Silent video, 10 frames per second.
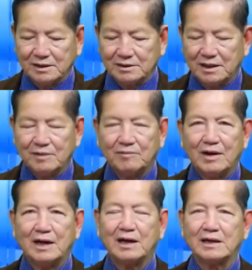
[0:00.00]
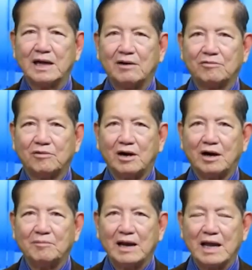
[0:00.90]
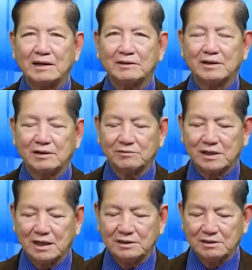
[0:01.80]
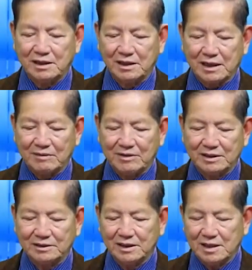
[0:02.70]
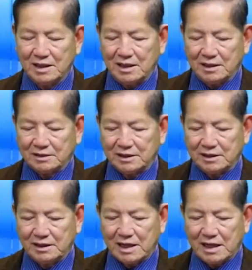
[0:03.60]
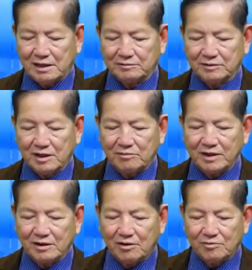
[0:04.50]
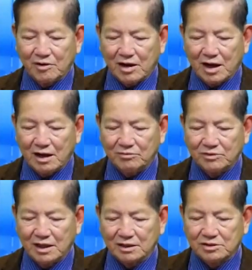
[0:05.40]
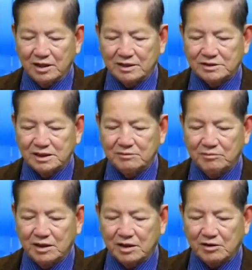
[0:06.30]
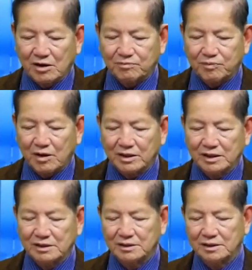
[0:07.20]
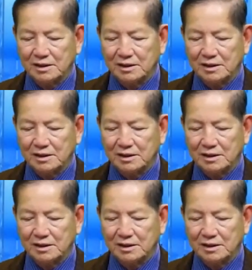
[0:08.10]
cái người mà lãnh đạo của Ba Lan, và đồng thời đưa lại lời cảm ơn. Thì nhóm này gồm có ông thượng nghị sĩ Rob Horton,